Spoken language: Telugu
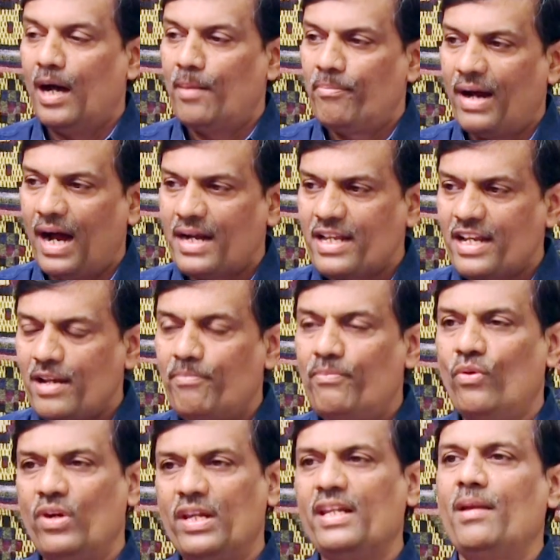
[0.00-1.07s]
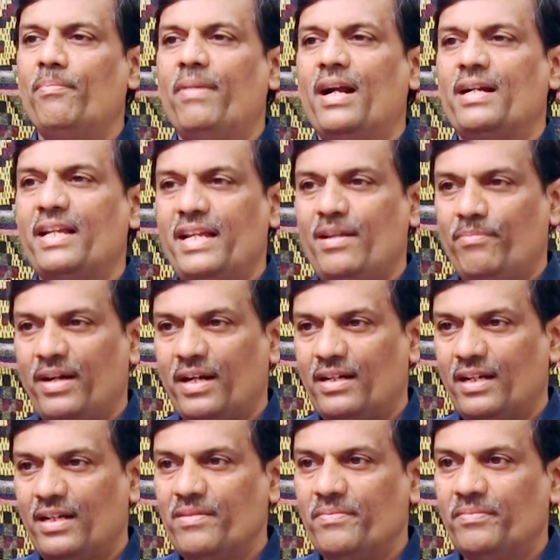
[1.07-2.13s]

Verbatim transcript: ఆ పాటని పోలిన పాట ఈ పాట